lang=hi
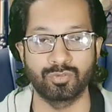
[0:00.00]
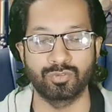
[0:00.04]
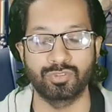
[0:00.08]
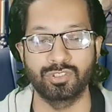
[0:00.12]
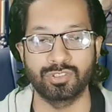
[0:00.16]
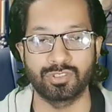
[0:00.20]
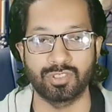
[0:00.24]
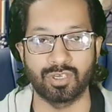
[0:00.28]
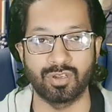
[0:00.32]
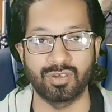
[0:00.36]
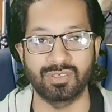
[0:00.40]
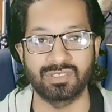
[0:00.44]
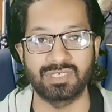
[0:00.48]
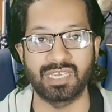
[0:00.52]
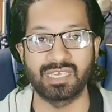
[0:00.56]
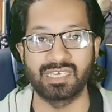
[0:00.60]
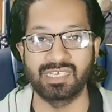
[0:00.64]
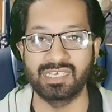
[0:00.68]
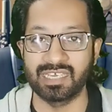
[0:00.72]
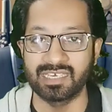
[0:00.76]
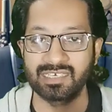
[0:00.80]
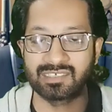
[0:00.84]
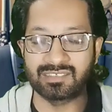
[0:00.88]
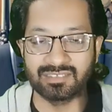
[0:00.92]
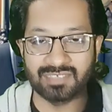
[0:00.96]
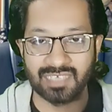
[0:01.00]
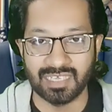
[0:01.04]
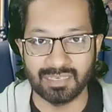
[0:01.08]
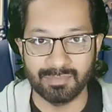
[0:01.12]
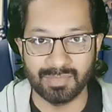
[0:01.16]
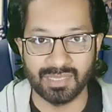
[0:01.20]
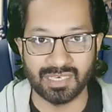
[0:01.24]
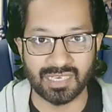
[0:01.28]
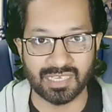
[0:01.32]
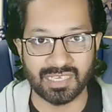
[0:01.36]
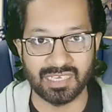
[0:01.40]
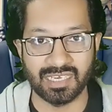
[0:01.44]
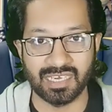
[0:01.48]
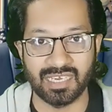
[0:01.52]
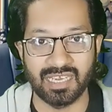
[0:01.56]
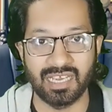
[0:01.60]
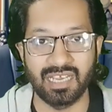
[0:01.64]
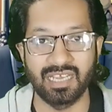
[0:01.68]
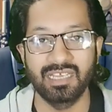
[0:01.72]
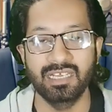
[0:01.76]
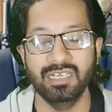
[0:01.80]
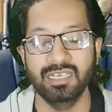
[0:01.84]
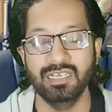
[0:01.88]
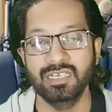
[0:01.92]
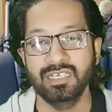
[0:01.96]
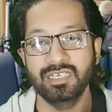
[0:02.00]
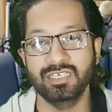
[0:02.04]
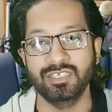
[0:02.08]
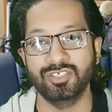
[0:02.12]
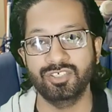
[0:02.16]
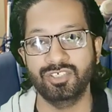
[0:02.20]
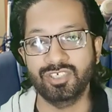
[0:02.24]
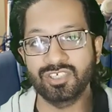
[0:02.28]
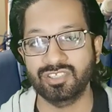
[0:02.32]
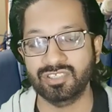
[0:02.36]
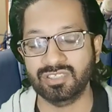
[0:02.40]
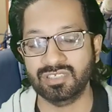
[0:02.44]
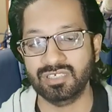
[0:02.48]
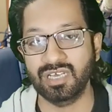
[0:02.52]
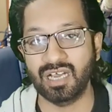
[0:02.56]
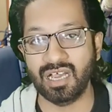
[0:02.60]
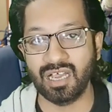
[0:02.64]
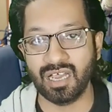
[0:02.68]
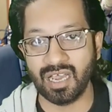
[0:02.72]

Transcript: उसी तरह हो जाएगी लेकिन जेन में रखिएगा जिसका